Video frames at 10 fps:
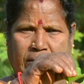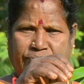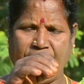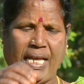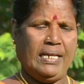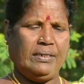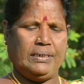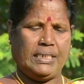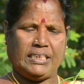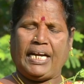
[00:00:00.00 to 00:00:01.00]
வேர்
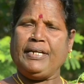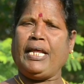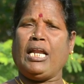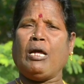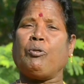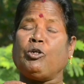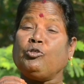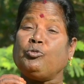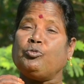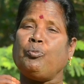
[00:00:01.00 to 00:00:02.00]
இந்த தண்டெல்லாம் போட்டு
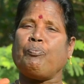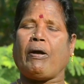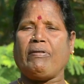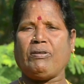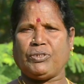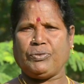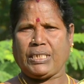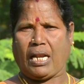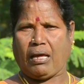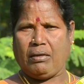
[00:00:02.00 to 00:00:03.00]
சூப்பாகவே வச்சு
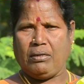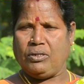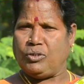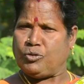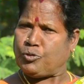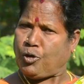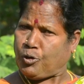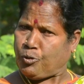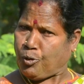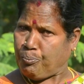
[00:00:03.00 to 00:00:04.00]
குடிக்கலாம்
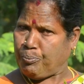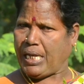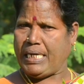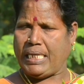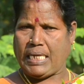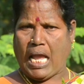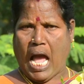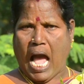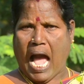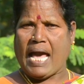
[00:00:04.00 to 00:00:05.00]
சுகருக்கு ரொம்ப நல்லது
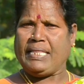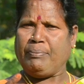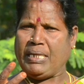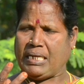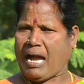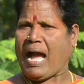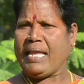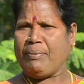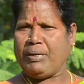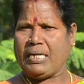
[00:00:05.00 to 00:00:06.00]
அதேமாரி
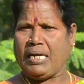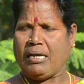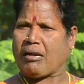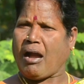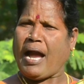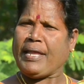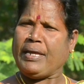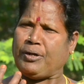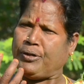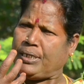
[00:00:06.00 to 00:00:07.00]
காயை பாருங்களேன் காயை
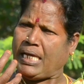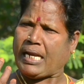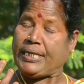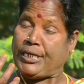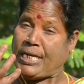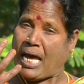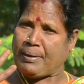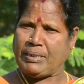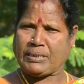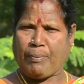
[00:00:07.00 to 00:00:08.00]
ரெகுலராக
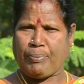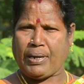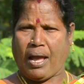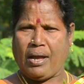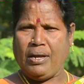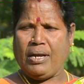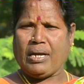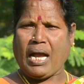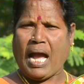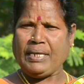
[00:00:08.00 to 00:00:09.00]
எல்லாருமே சாப்பிட்லாம்
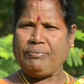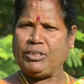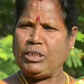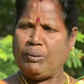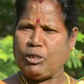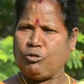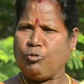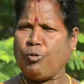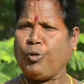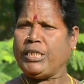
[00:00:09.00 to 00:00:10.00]
காய் வந்து நம்மளுக்கு நோய்